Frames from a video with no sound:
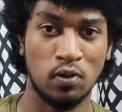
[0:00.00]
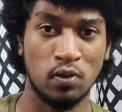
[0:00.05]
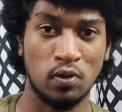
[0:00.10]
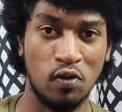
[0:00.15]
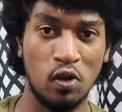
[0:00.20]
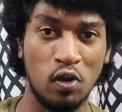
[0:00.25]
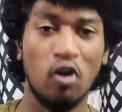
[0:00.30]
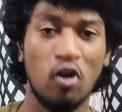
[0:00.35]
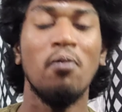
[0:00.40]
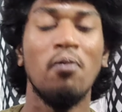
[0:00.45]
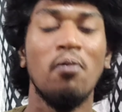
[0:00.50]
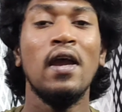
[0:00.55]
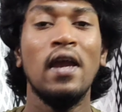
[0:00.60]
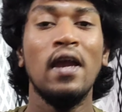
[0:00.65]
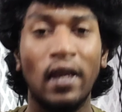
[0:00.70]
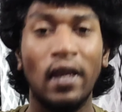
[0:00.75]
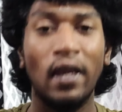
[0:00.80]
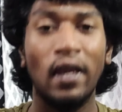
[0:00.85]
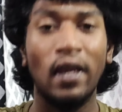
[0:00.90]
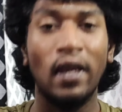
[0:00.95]
ரெஸ்பான்ஸ்
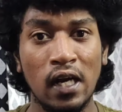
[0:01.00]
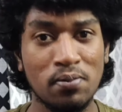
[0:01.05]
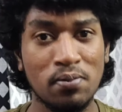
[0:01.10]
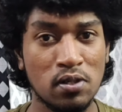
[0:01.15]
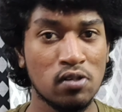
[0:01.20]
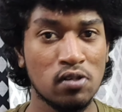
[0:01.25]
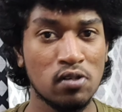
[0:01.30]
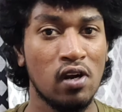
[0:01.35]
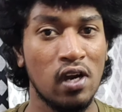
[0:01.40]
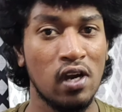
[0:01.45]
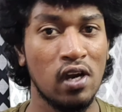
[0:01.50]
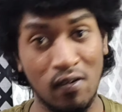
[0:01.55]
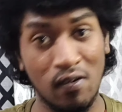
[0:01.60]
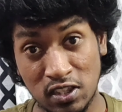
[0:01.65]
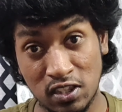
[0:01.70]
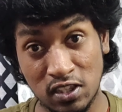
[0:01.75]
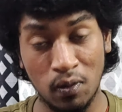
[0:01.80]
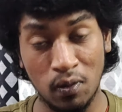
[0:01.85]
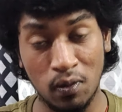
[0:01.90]
வந்துருக்கும் கீழே டிஸ்கிரிப்ஷன்